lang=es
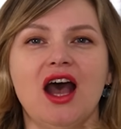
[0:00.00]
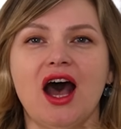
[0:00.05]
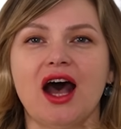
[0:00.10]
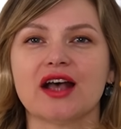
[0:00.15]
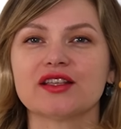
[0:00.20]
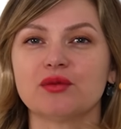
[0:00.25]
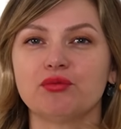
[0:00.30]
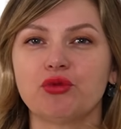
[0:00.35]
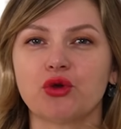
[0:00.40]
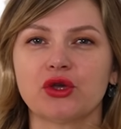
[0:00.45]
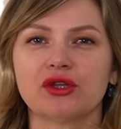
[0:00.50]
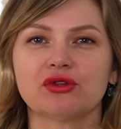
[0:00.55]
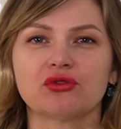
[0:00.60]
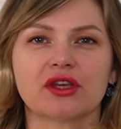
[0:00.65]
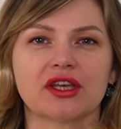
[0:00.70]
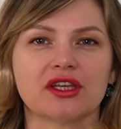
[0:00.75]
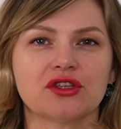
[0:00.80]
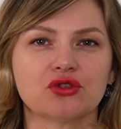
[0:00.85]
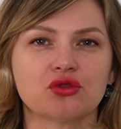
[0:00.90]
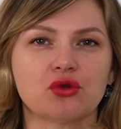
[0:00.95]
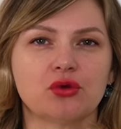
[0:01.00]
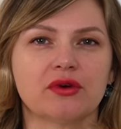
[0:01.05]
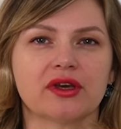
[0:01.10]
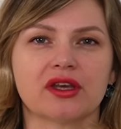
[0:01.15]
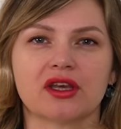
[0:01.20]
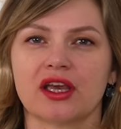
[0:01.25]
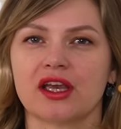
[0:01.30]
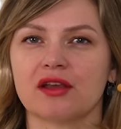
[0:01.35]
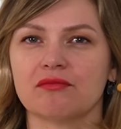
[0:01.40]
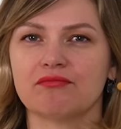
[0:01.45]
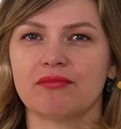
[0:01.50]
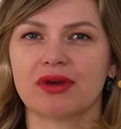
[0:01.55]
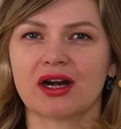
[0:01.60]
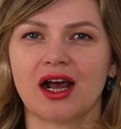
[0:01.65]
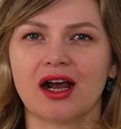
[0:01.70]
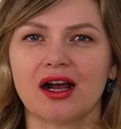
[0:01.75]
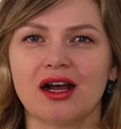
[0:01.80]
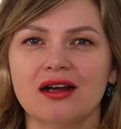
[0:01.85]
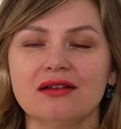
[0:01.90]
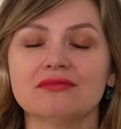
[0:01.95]
Hace poquito que estuve en
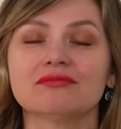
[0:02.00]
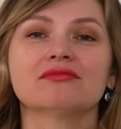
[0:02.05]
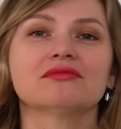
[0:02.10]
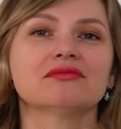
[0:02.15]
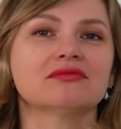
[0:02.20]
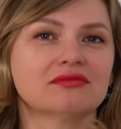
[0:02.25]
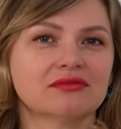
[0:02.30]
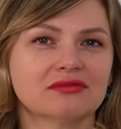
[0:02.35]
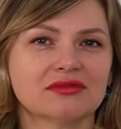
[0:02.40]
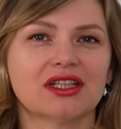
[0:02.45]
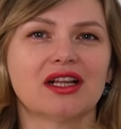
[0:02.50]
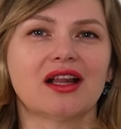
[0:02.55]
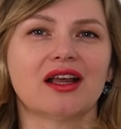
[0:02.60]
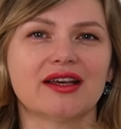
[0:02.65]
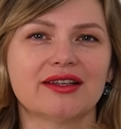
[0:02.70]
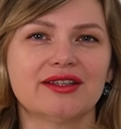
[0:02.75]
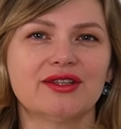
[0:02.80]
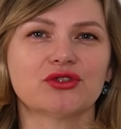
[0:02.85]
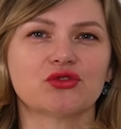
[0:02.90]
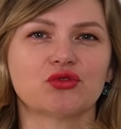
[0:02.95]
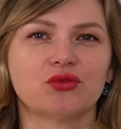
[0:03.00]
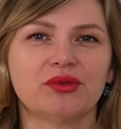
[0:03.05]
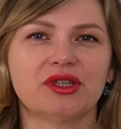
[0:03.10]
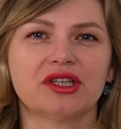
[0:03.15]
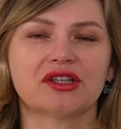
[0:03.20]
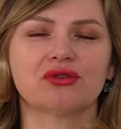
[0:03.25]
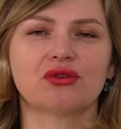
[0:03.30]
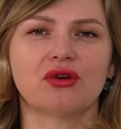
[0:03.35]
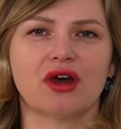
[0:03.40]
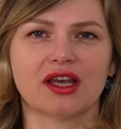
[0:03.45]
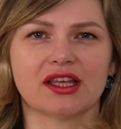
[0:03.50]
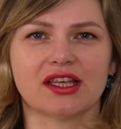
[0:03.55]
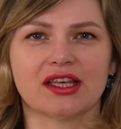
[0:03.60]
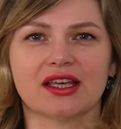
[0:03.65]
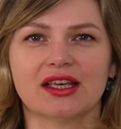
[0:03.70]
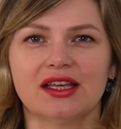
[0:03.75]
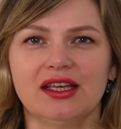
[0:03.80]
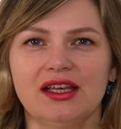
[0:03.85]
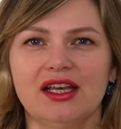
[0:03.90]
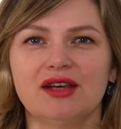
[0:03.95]
Praga y la he descubierto
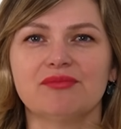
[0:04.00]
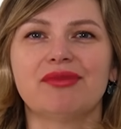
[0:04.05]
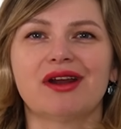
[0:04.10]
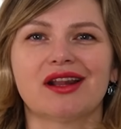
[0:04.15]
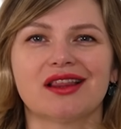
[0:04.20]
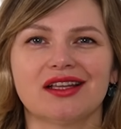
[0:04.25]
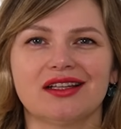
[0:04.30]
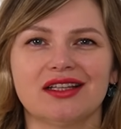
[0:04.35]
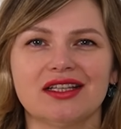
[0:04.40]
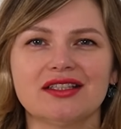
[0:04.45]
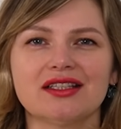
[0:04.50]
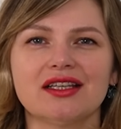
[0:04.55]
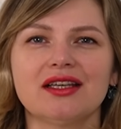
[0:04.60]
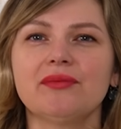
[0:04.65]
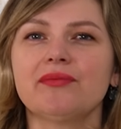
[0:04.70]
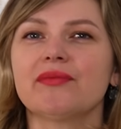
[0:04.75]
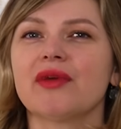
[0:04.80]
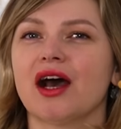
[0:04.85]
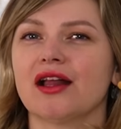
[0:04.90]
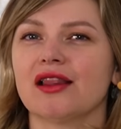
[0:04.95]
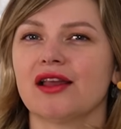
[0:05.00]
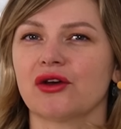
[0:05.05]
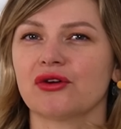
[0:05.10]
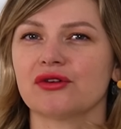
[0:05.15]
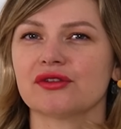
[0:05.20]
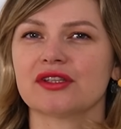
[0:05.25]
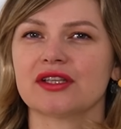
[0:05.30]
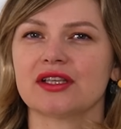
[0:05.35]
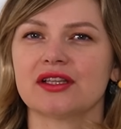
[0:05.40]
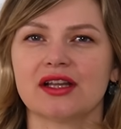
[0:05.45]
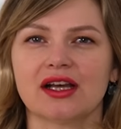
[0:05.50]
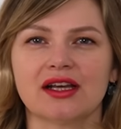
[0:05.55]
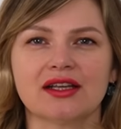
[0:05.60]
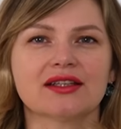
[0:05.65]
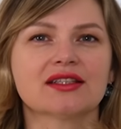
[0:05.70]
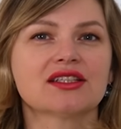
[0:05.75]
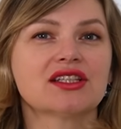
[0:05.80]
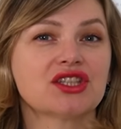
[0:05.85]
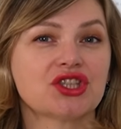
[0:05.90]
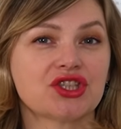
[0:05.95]
allí. Pertenece a la
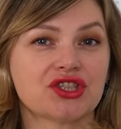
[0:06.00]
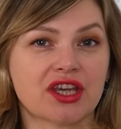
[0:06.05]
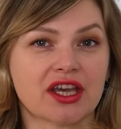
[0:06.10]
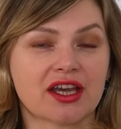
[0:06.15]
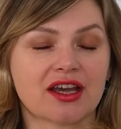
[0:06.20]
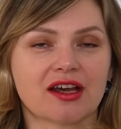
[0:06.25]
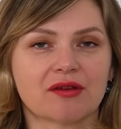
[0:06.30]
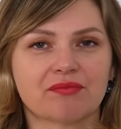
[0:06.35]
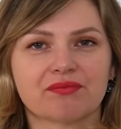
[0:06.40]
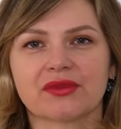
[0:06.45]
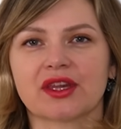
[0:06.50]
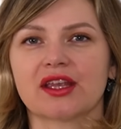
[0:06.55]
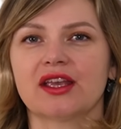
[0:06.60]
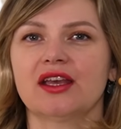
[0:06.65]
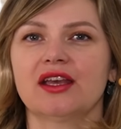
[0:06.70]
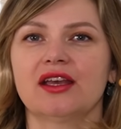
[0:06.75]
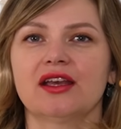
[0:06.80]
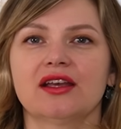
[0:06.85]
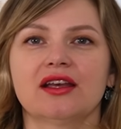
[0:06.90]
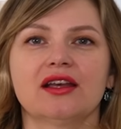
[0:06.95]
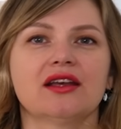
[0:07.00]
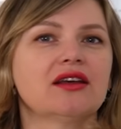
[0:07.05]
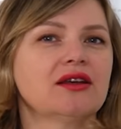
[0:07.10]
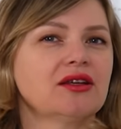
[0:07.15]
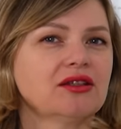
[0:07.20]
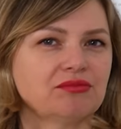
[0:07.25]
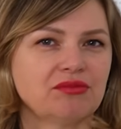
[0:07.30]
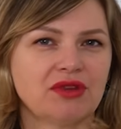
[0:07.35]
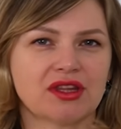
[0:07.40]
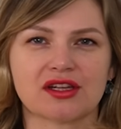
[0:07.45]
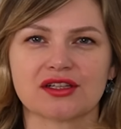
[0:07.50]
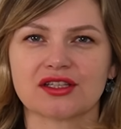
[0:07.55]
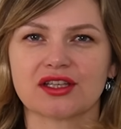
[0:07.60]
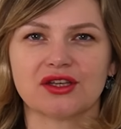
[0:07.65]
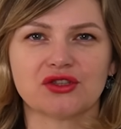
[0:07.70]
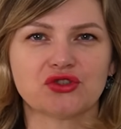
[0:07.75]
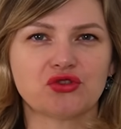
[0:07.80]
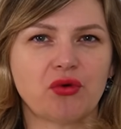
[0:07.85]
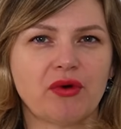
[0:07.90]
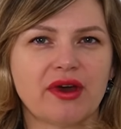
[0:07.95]
cocina checa. Mientras
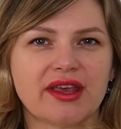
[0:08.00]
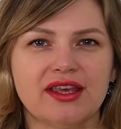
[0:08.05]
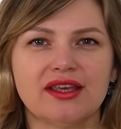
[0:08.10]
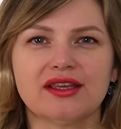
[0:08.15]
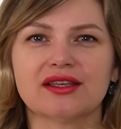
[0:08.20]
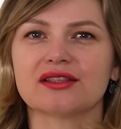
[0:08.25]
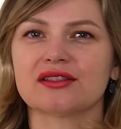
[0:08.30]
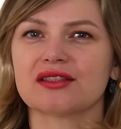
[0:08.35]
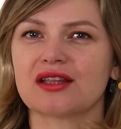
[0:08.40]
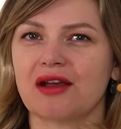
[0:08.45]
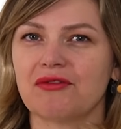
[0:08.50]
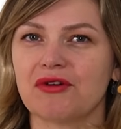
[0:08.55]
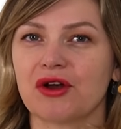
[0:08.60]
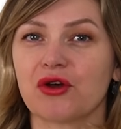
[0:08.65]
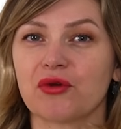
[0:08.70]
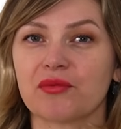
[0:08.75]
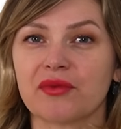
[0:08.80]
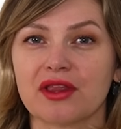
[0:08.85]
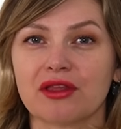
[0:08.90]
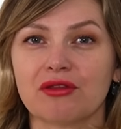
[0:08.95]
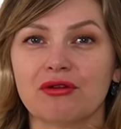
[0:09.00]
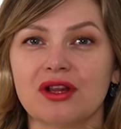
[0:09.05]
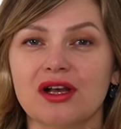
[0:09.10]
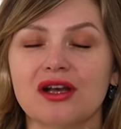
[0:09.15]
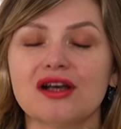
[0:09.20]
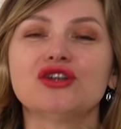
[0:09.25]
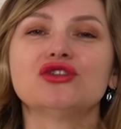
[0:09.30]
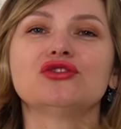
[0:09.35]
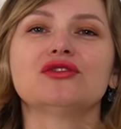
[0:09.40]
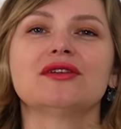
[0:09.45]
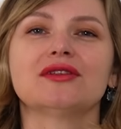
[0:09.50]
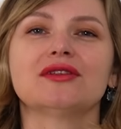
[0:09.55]
que estuve allí, estaba comiéndola